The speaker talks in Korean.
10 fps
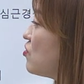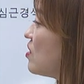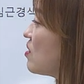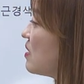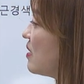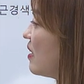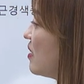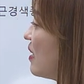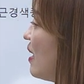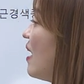추정이
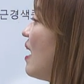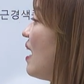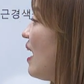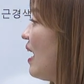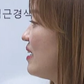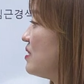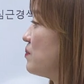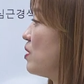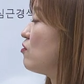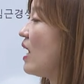되는 게
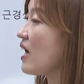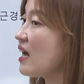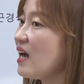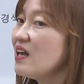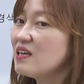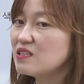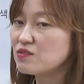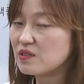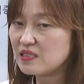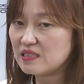아리스미아. 우리 아까
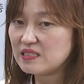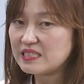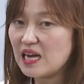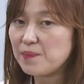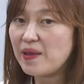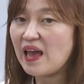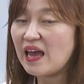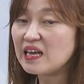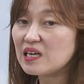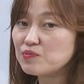그자 앞에
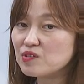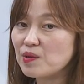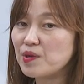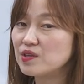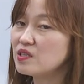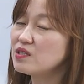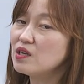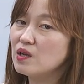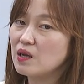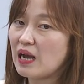A가 붙으면은
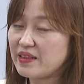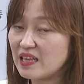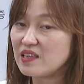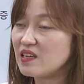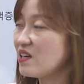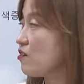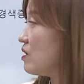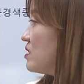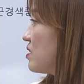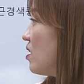nothing이라고
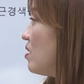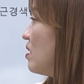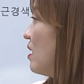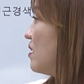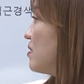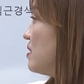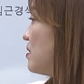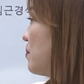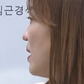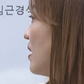했죠.
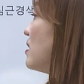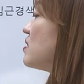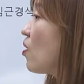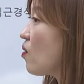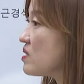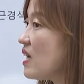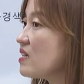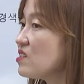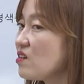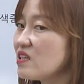리스미아,
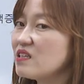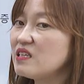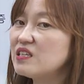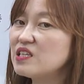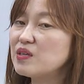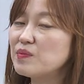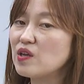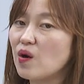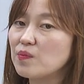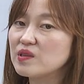정상적인 리듬이
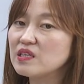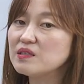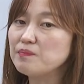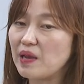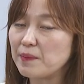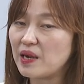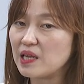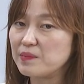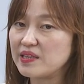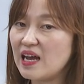없는
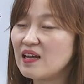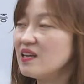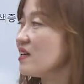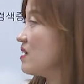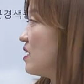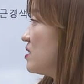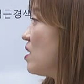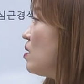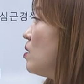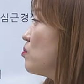맥박입니다.
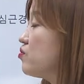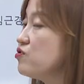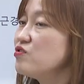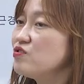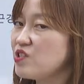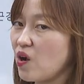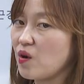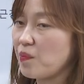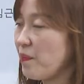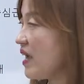그래서
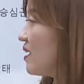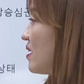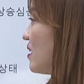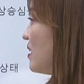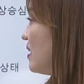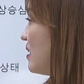부정맥 이